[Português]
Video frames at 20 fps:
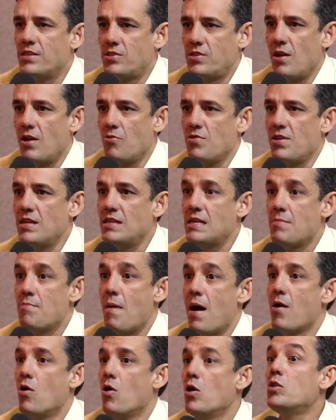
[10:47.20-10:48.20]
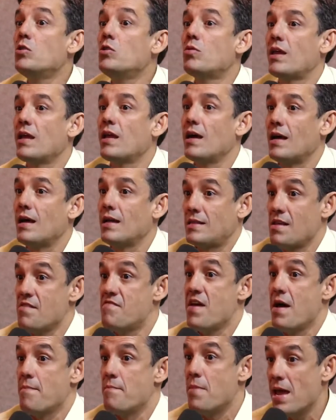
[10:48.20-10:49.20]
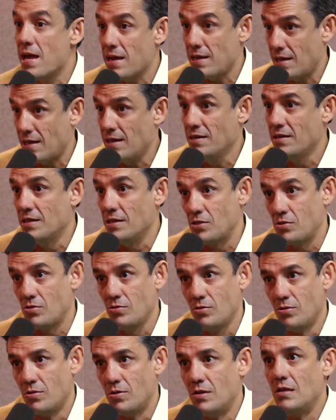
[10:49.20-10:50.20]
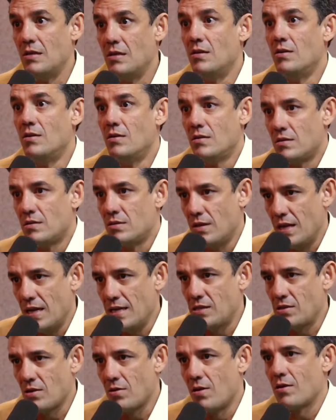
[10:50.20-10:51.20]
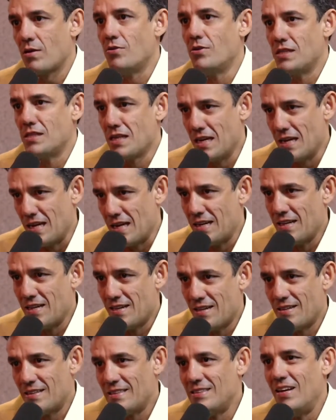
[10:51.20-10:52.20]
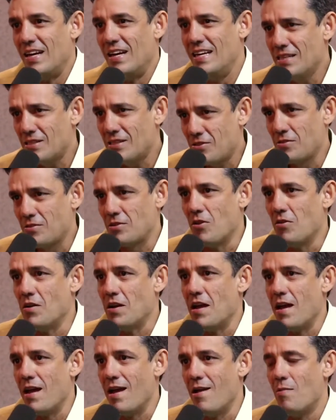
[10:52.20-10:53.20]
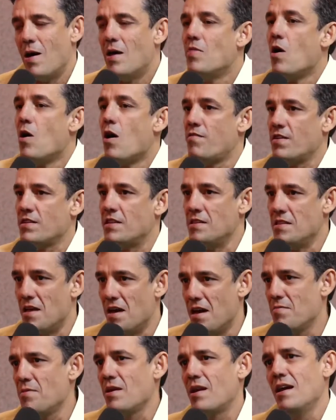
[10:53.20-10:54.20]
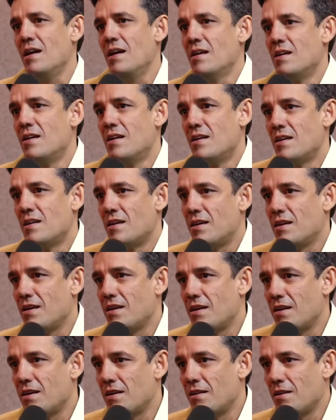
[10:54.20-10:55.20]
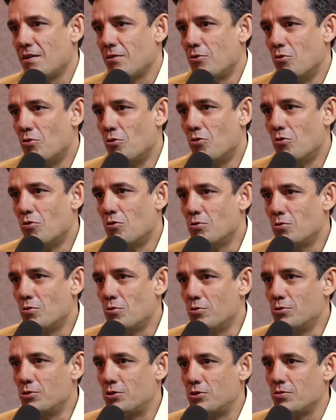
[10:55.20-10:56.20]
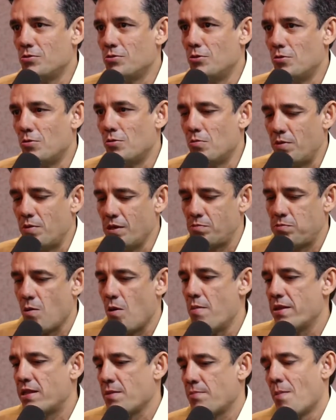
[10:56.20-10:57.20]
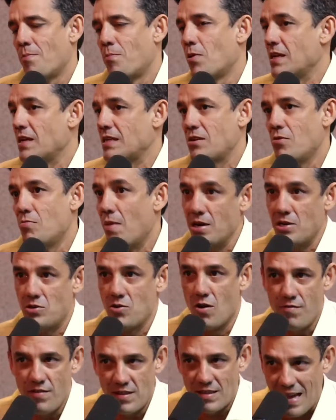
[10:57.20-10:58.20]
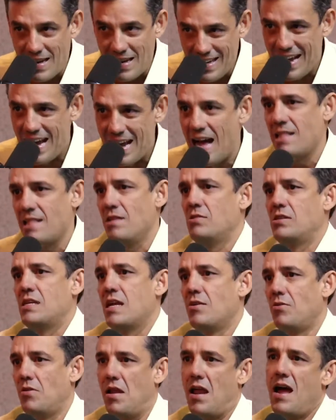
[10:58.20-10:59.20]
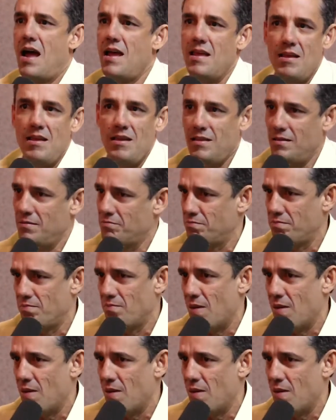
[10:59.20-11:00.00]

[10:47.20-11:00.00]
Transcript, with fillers: vezes, têm audiência maior do que a TV aberta. Isso. Porra, muito né, mais. Né? Isso é uma coisa. Com certeza, não é isso? Velho. Então, é, é, uma nova dinâmica. É, é o, o, o, o, principalmente a população mais jovem está ligada ao celular e